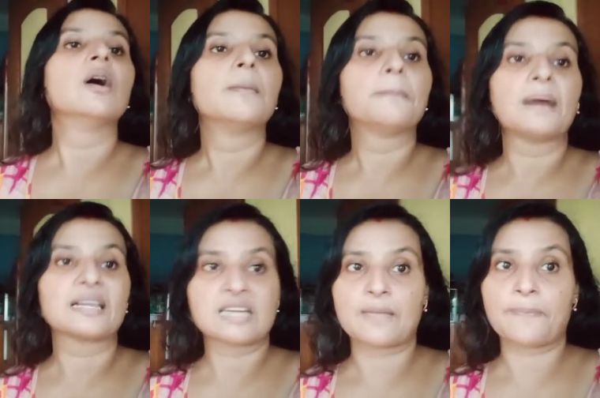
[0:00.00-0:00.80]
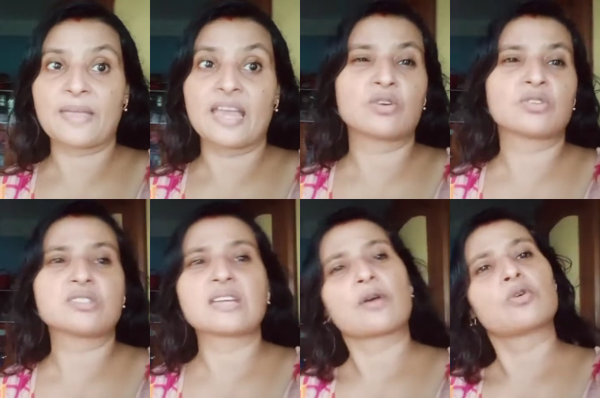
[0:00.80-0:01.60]
মাথায় পেন হচ্ছে
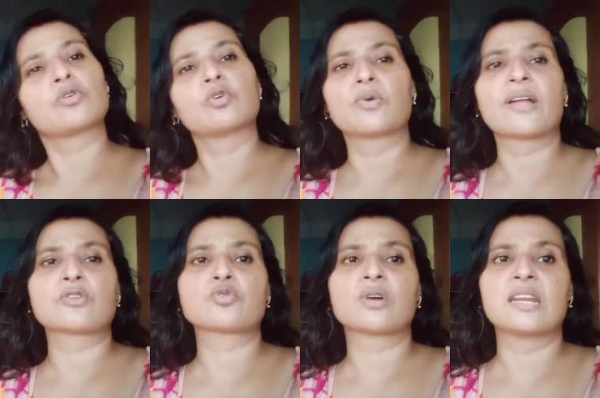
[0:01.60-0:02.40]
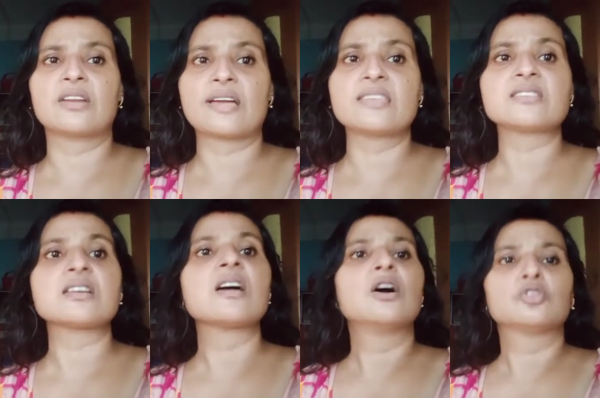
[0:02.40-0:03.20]
এখন নেবো একটুখানি রেস্ট
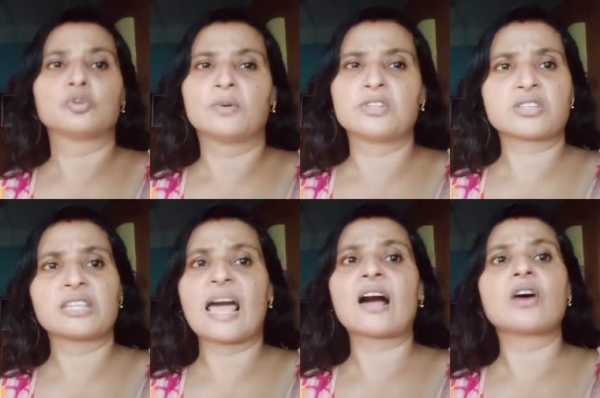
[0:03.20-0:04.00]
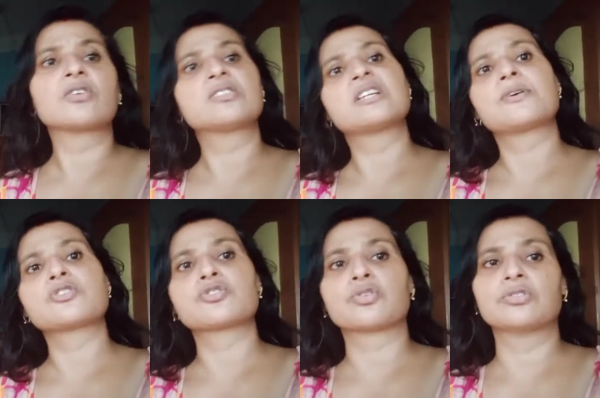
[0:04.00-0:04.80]
তোমাদের সাথে দেখা হচ্ছে আবার
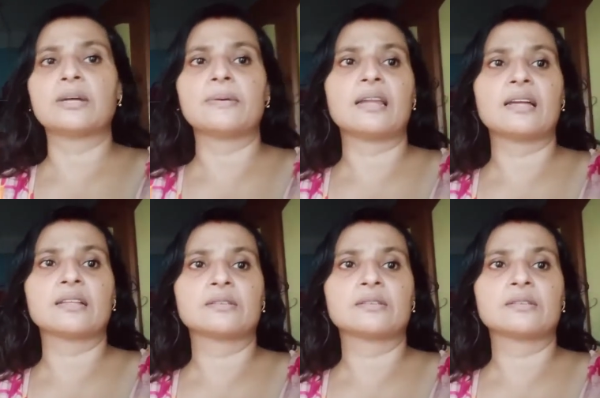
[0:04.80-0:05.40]
সন্ধেবেলায়